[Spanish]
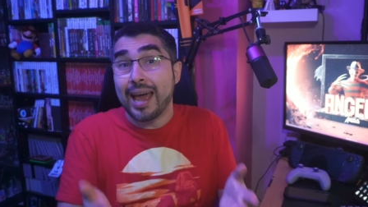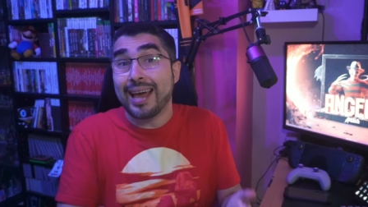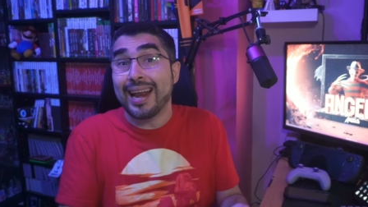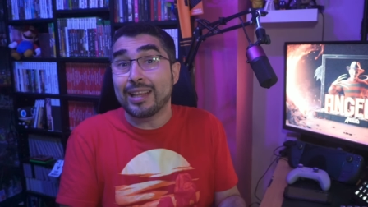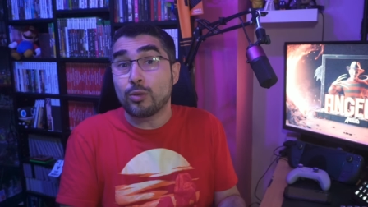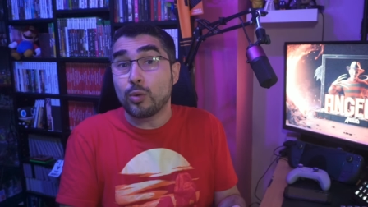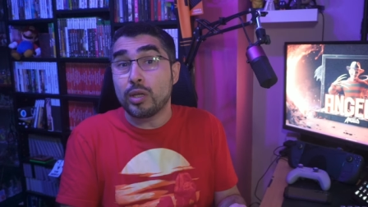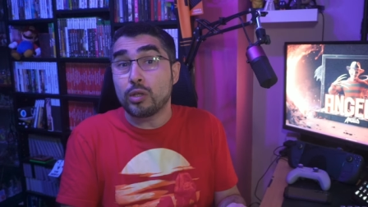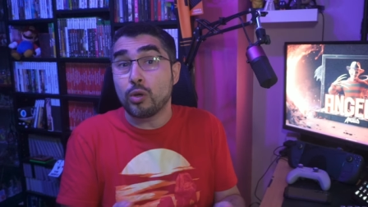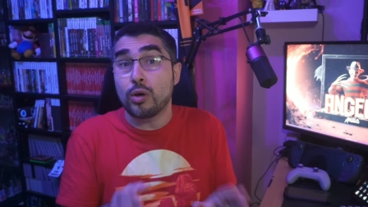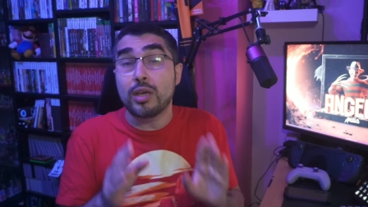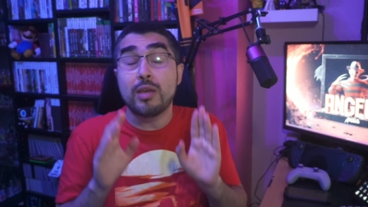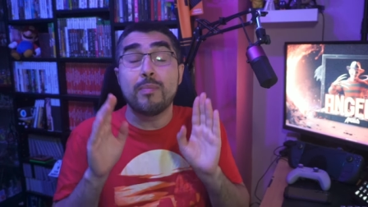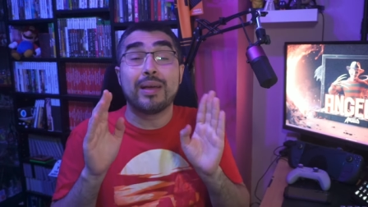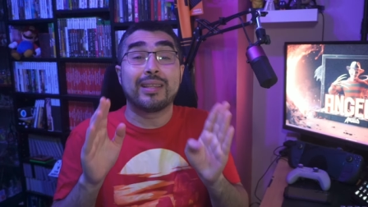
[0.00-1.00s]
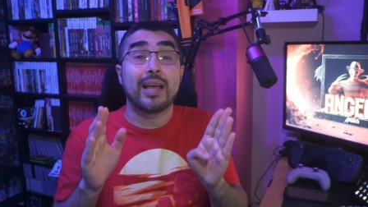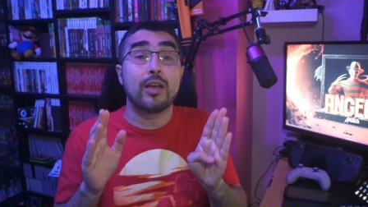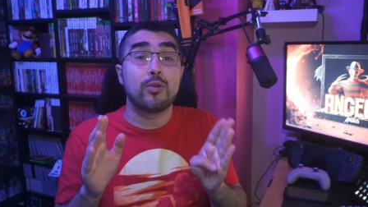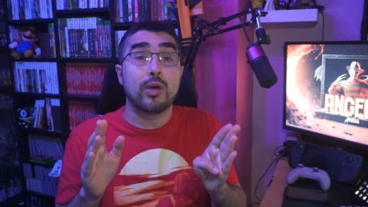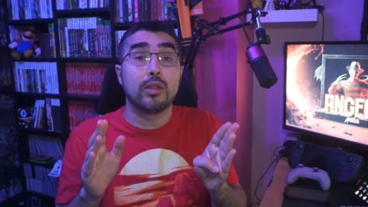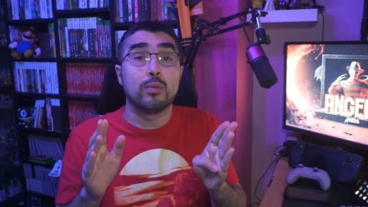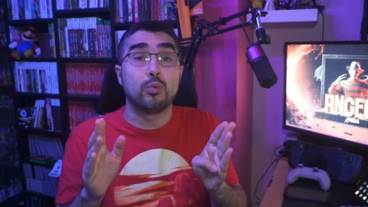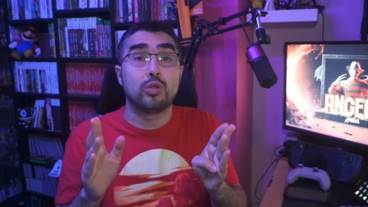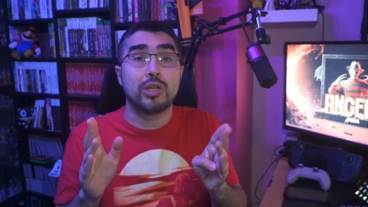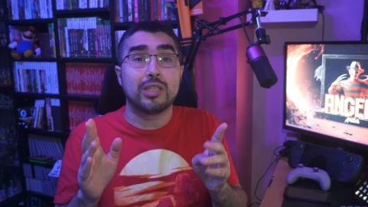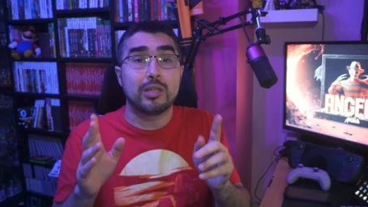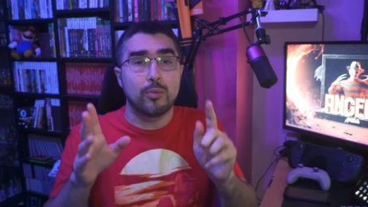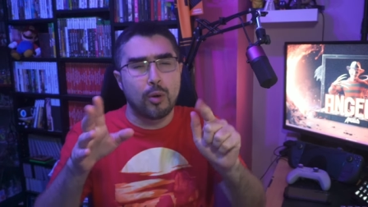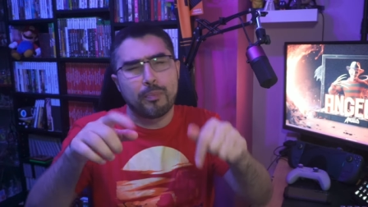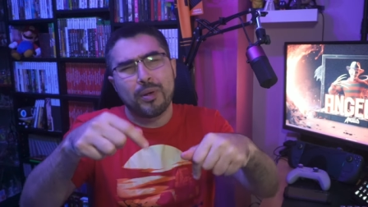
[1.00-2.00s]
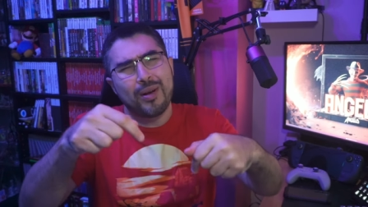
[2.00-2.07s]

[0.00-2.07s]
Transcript: Es gratuito y me está ayudando muchísimo.